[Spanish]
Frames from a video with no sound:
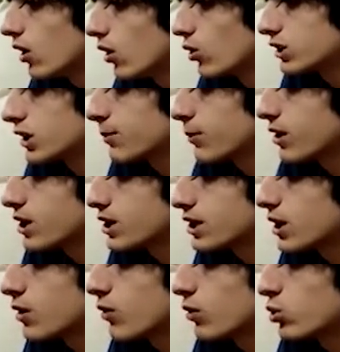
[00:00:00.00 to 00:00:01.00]
Otra puede
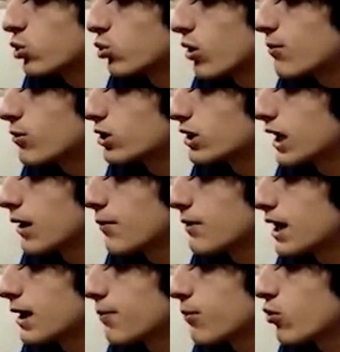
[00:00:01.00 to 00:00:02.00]
ser cuando tuvimos que
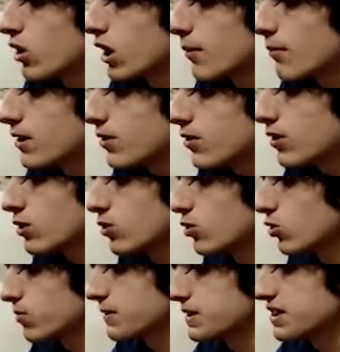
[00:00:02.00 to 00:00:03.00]
caminar por un camino de
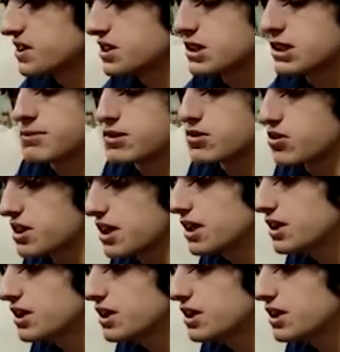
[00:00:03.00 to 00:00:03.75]
unos 20 centímetros de